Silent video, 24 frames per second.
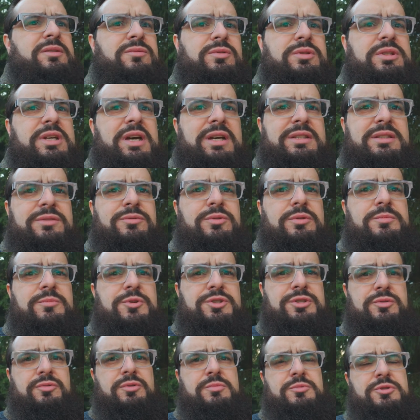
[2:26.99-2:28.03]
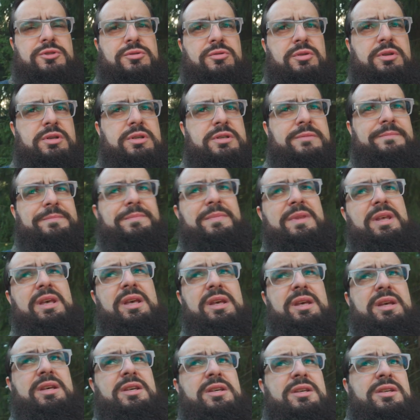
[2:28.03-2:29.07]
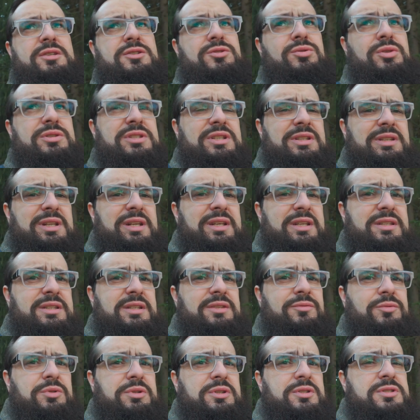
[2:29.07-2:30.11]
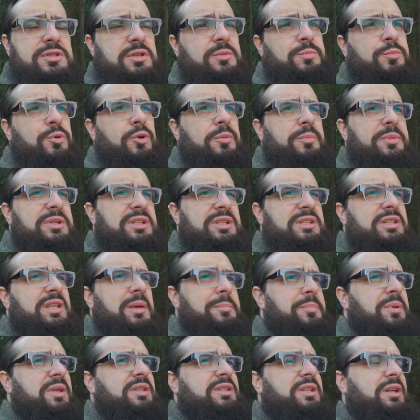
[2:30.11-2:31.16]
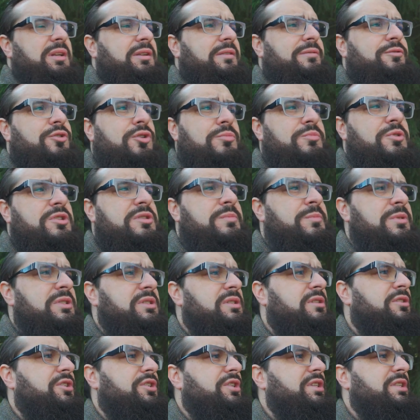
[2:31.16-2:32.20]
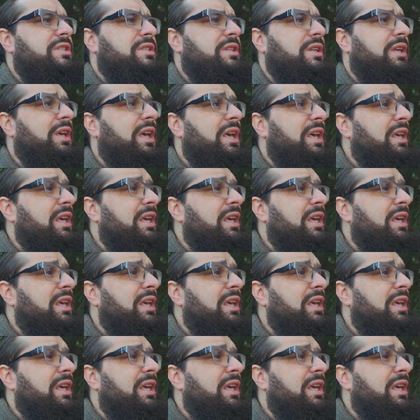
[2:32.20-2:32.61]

Вот как-то вот мы живем столько сотен лет, и вот до сих пор мы не допетрили, в чем же смысл жизни.